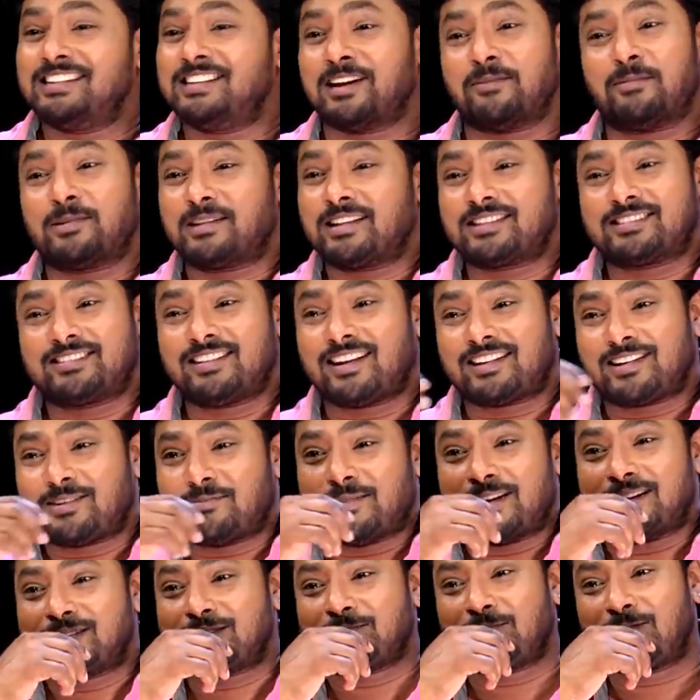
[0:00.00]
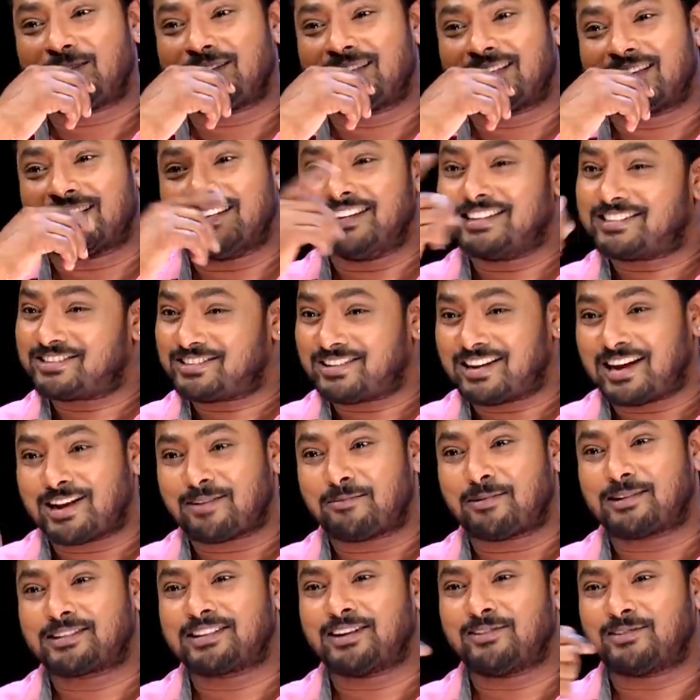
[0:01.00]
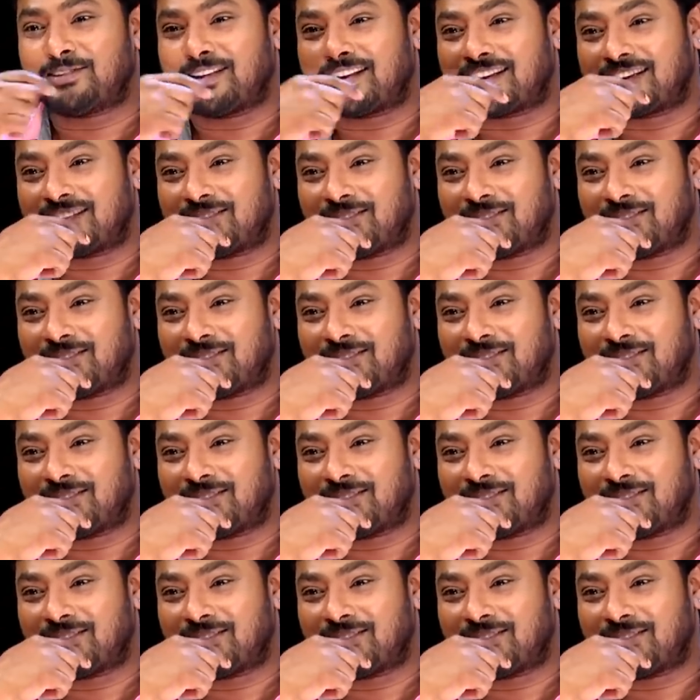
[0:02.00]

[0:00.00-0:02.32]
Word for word: జబర్దస్త్ అట్లా మర్చిపోవట్లేదు నిత్యం కనపడుతూనే ఉన్నారు